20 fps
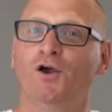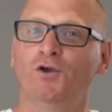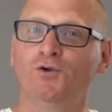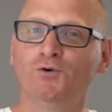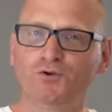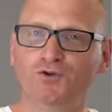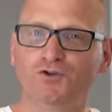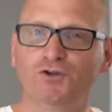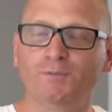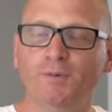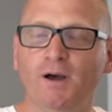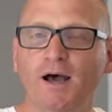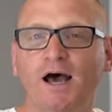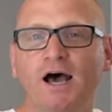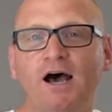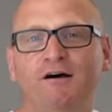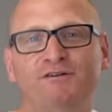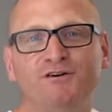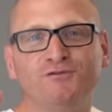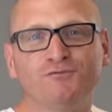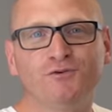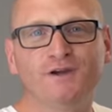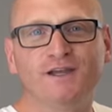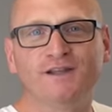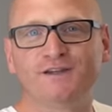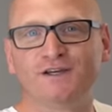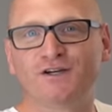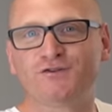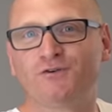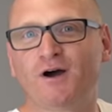YouTube. Avant de vous
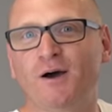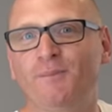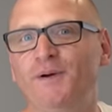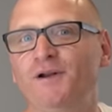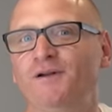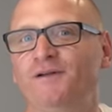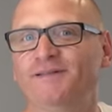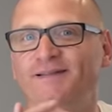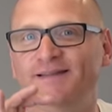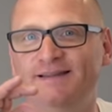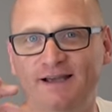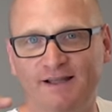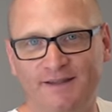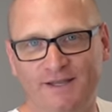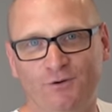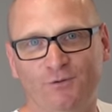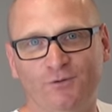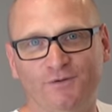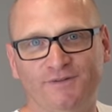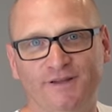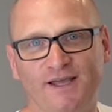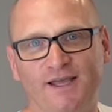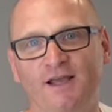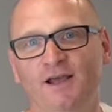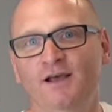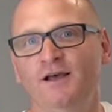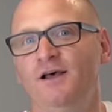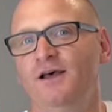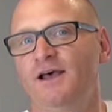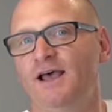quitter, je vous rappelle un dernier
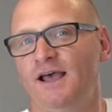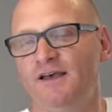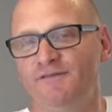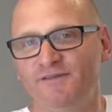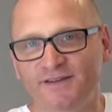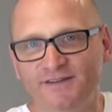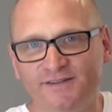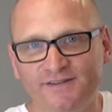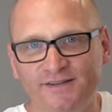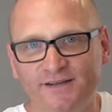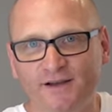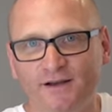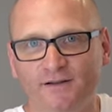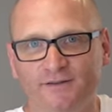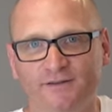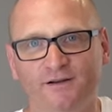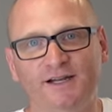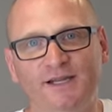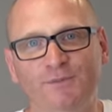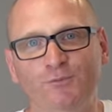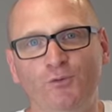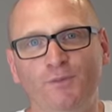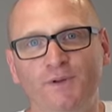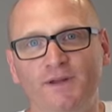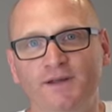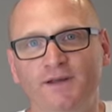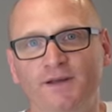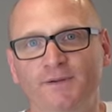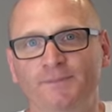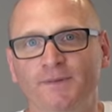conseil. Investir dans
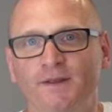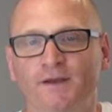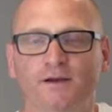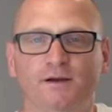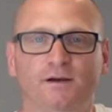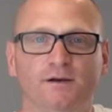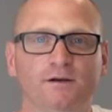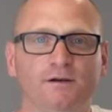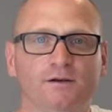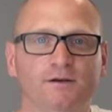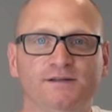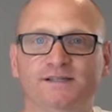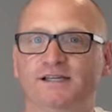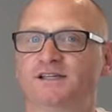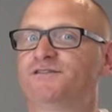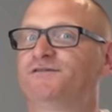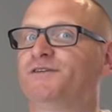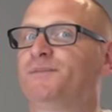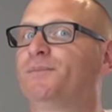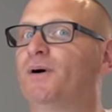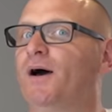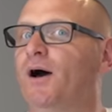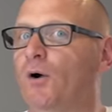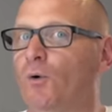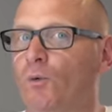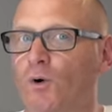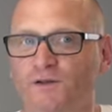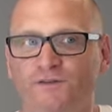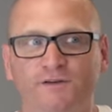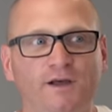l'immobilier, euh, ça ne se fait pas
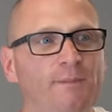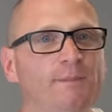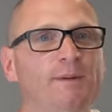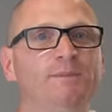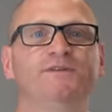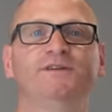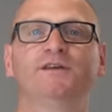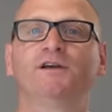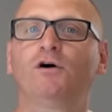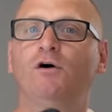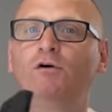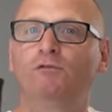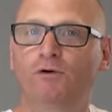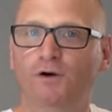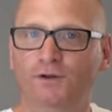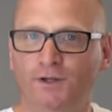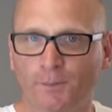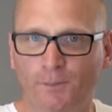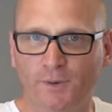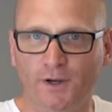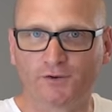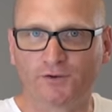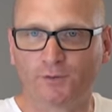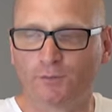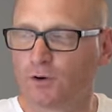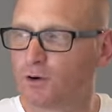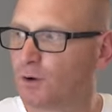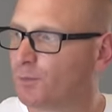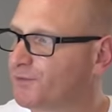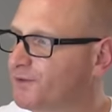au hasard, même si quand on voit un
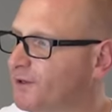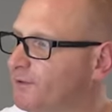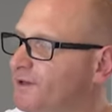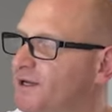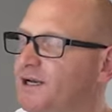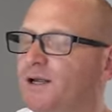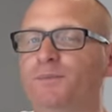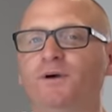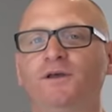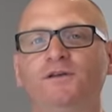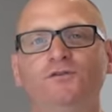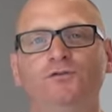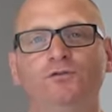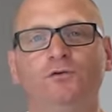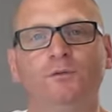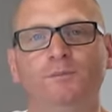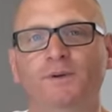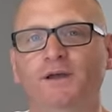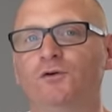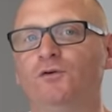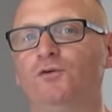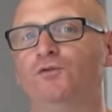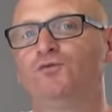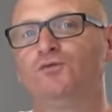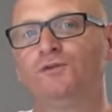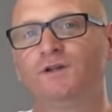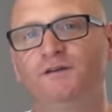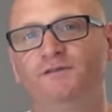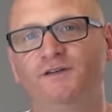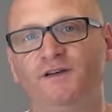appartement comme ça, on a l'impression ben, que
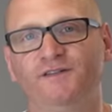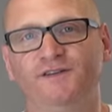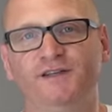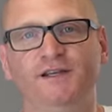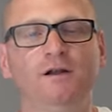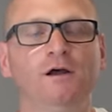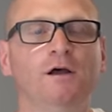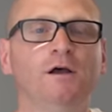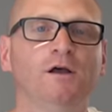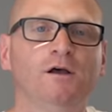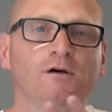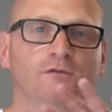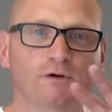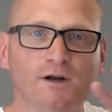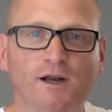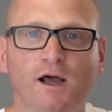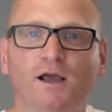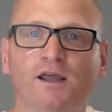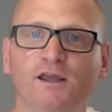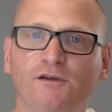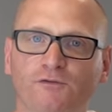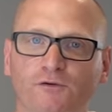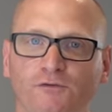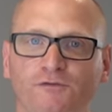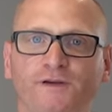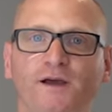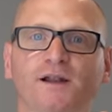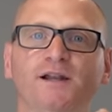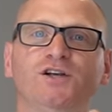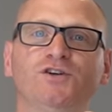tout est facile. Voilà, il faut
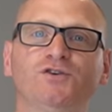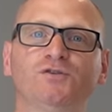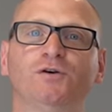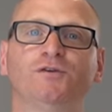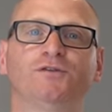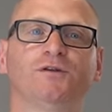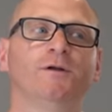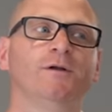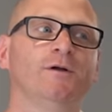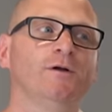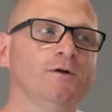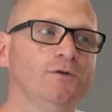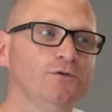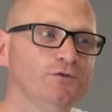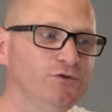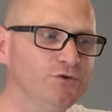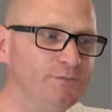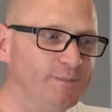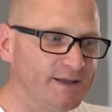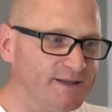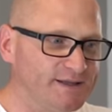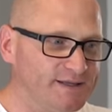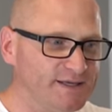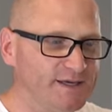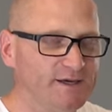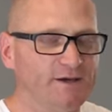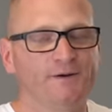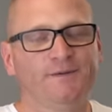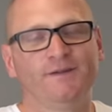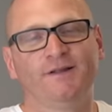faire les choses de
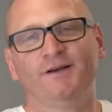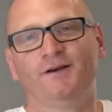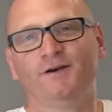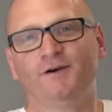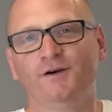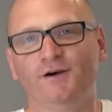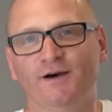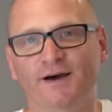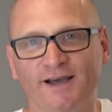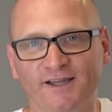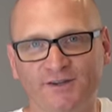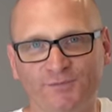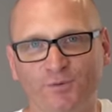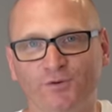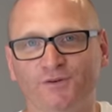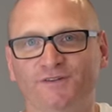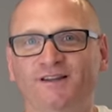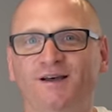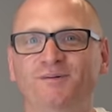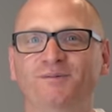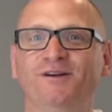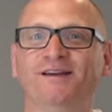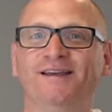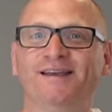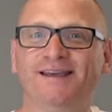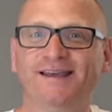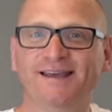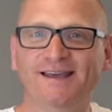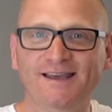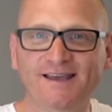manière euh, responsable
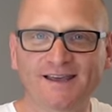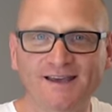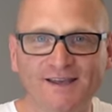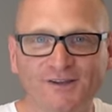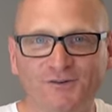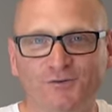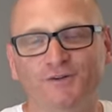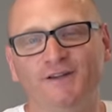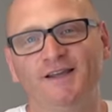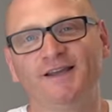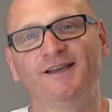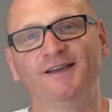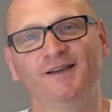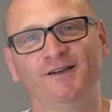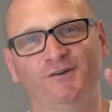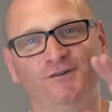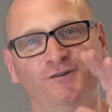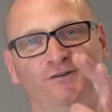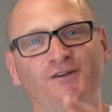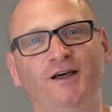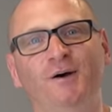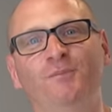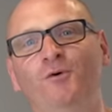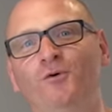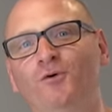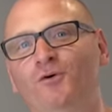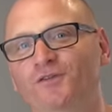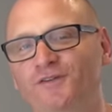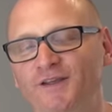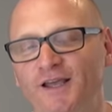et raisonnée. Ce sera mon
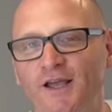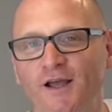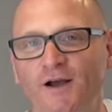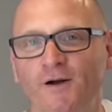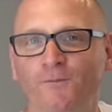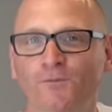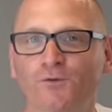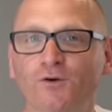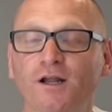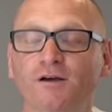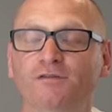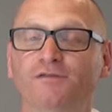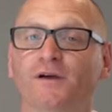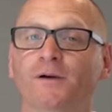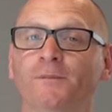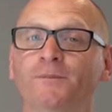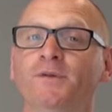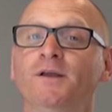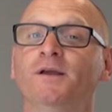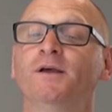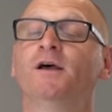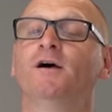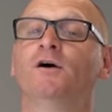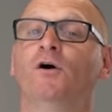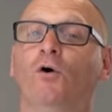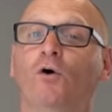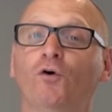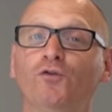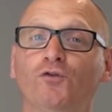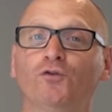conseil de la fin.
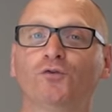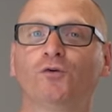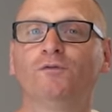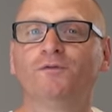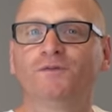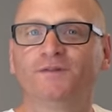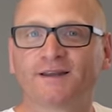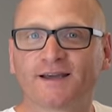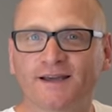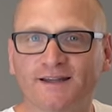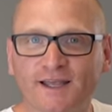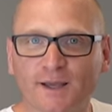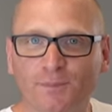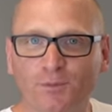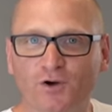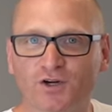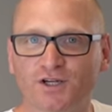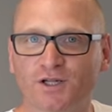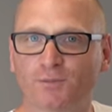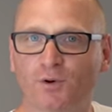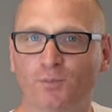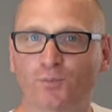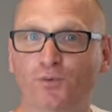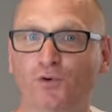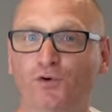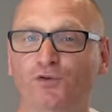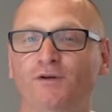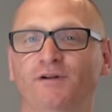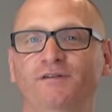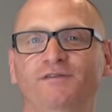On se retrouve très très prochainement
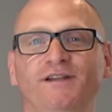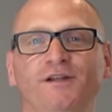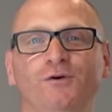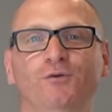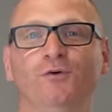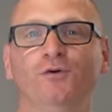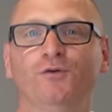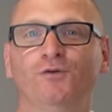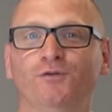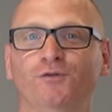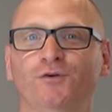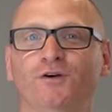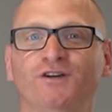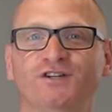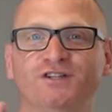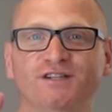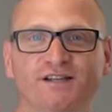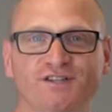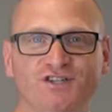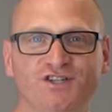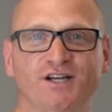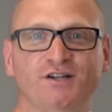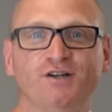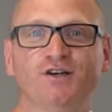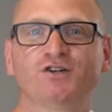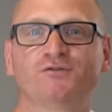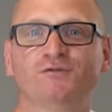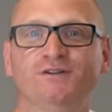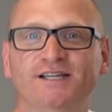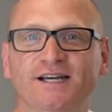pour une autre vidéo sur cette chaîne.
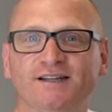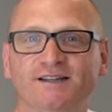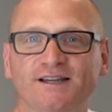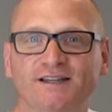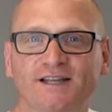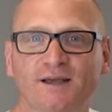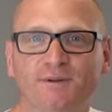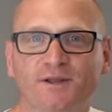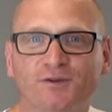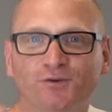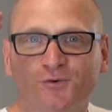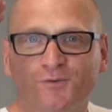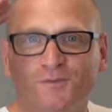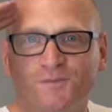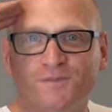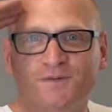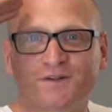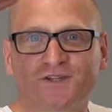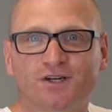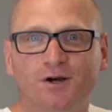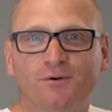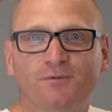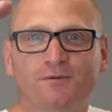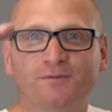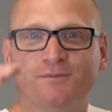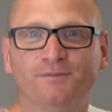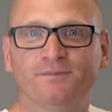Je vous dis à très très bientôt. Ciao